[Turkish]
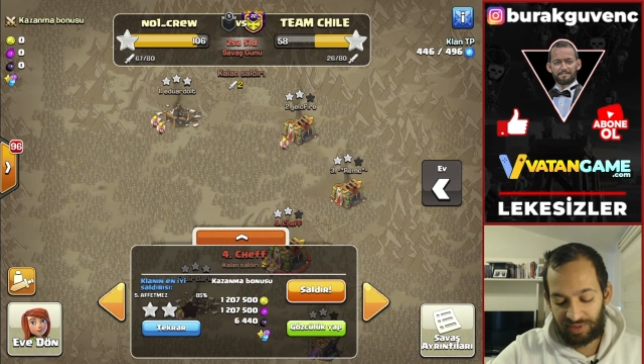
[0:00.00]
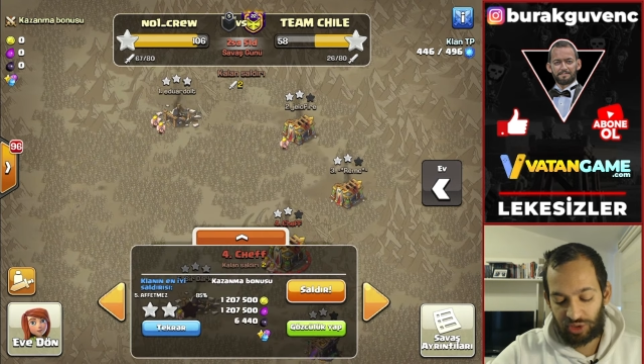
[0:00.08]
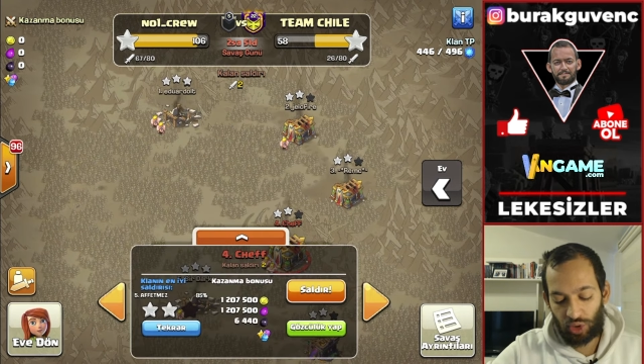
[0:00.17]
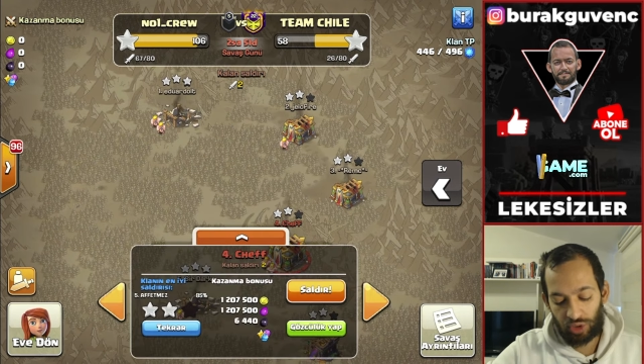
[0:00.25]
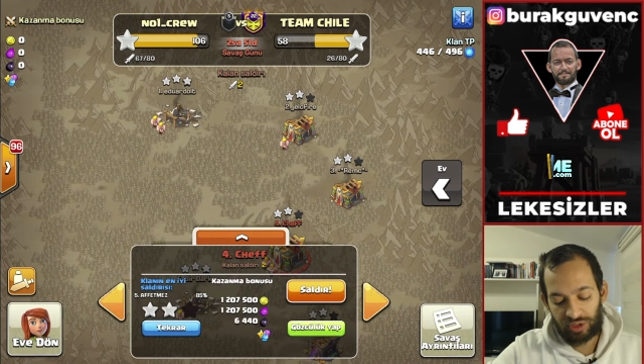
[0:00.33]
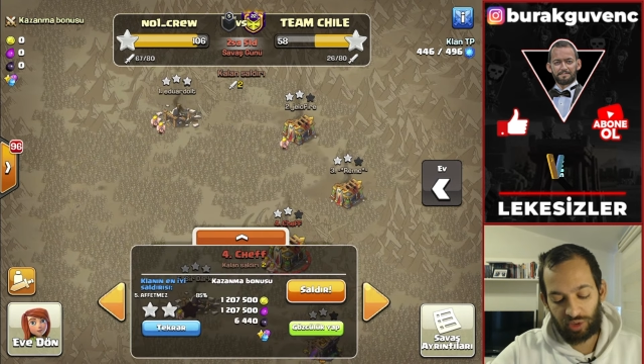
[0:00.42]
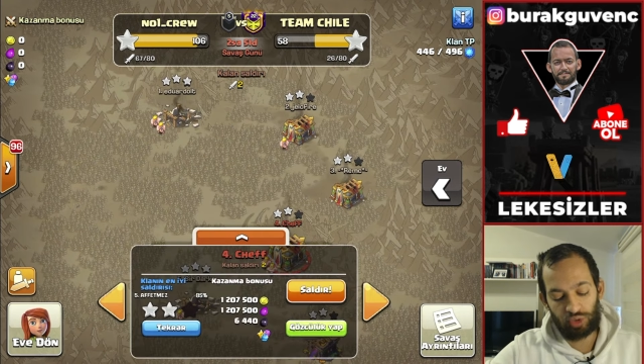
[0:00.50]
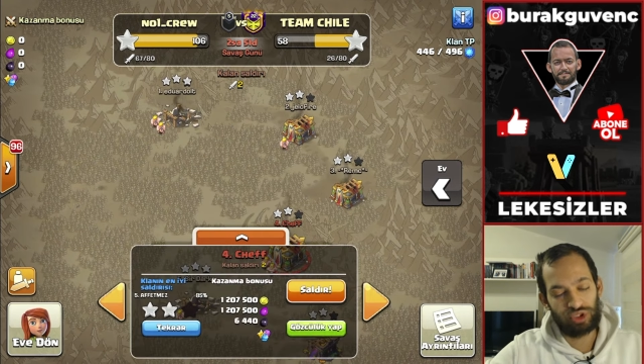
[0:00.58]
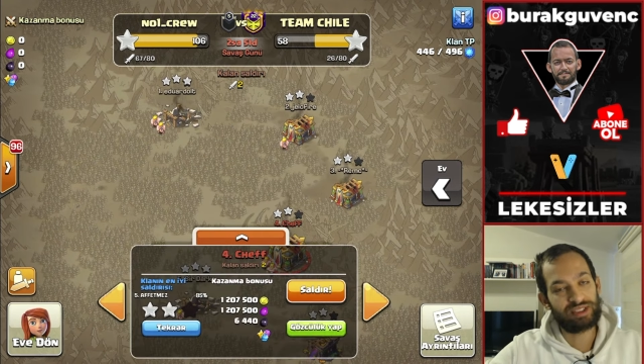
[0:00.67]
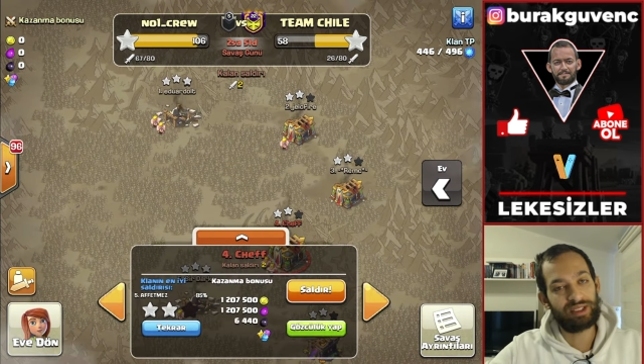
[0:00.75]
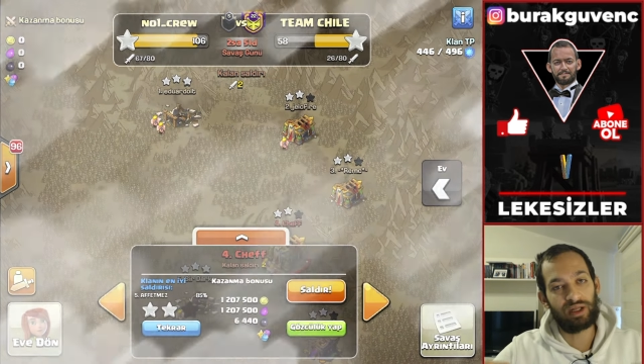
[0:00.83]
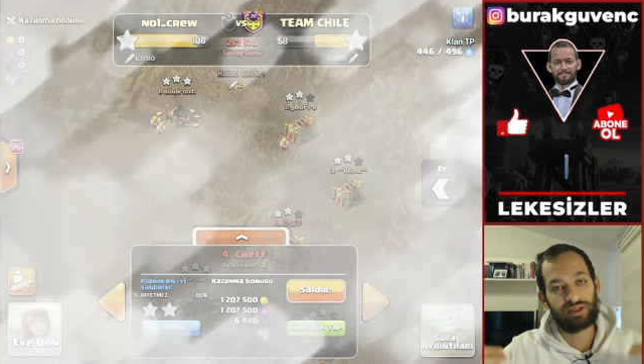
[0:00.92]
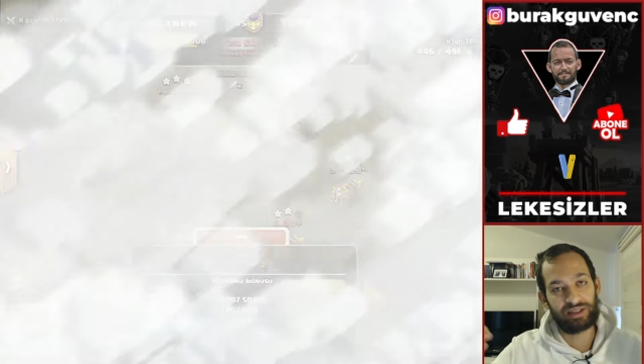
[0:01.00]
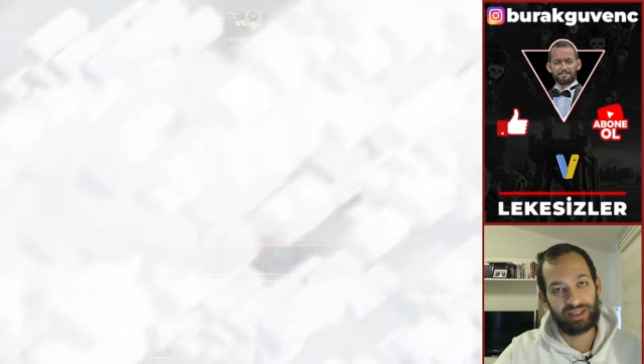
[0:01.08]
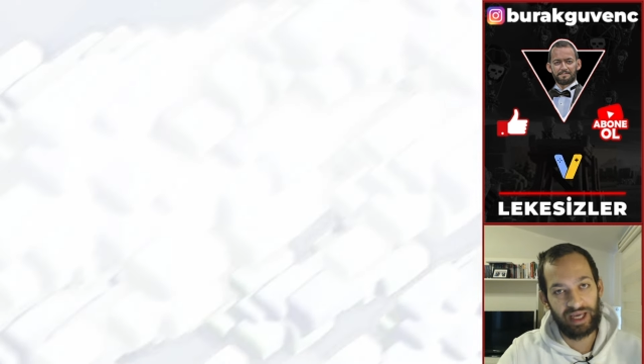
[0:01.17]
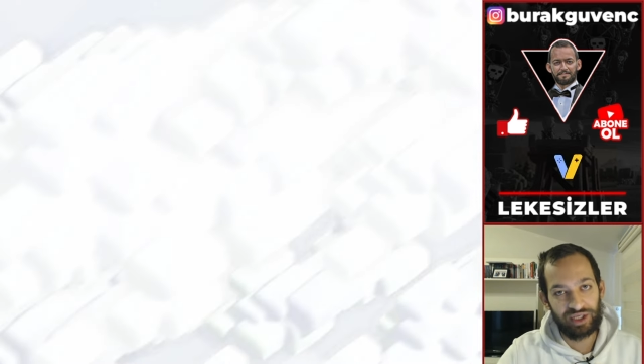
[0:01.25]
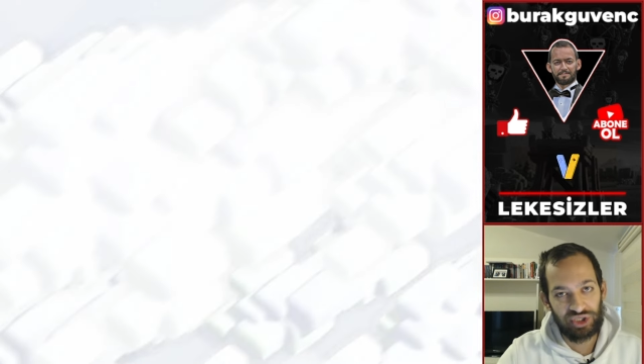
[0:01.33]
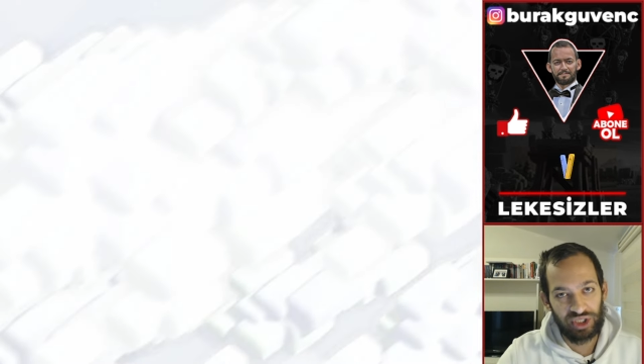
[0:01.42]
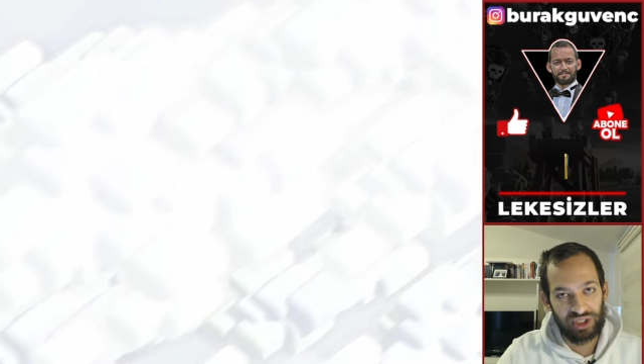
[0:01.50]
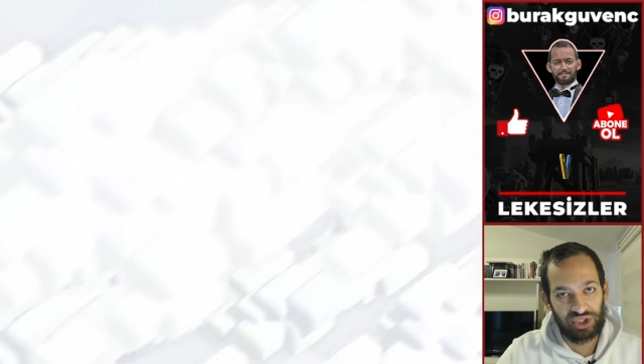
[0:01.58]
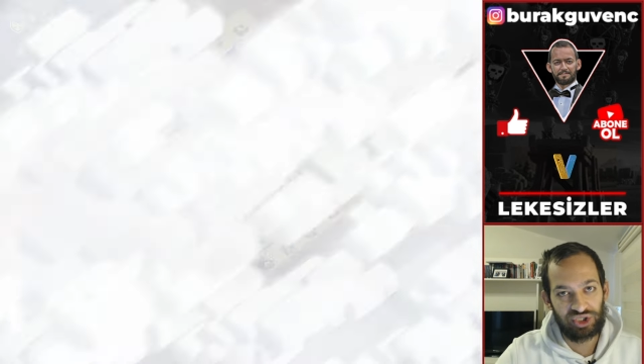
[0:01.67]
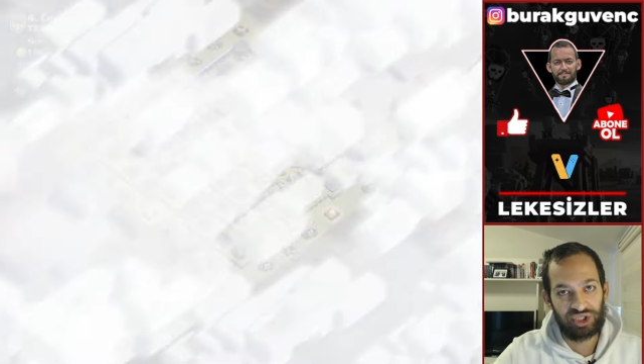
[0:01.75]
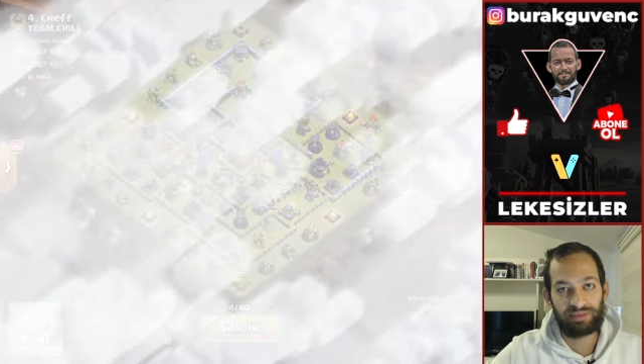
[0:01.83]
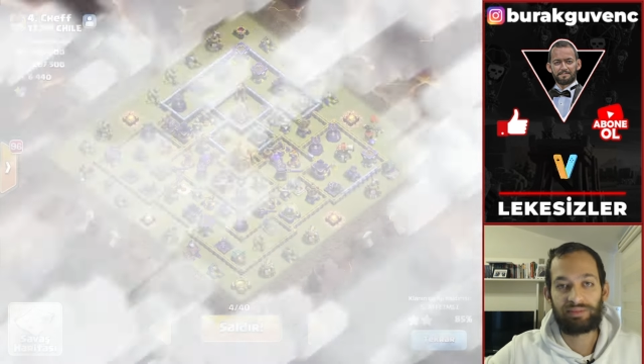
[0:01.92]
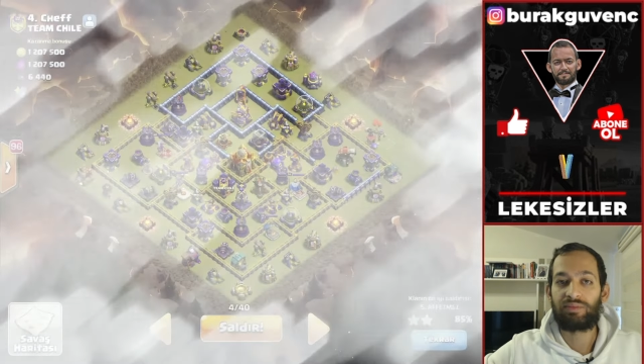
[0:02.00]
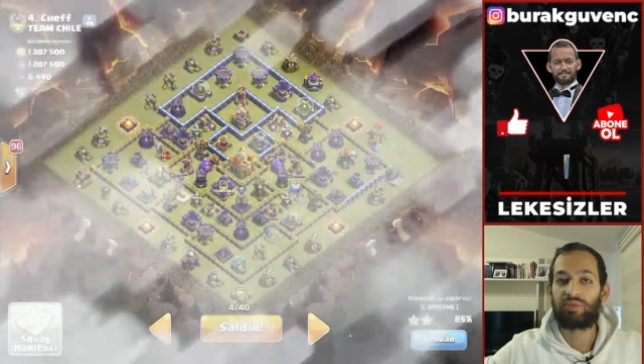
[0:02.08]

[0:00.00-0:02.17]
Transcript: ki 4 ile 3'e saldırı gerçekleştireyim.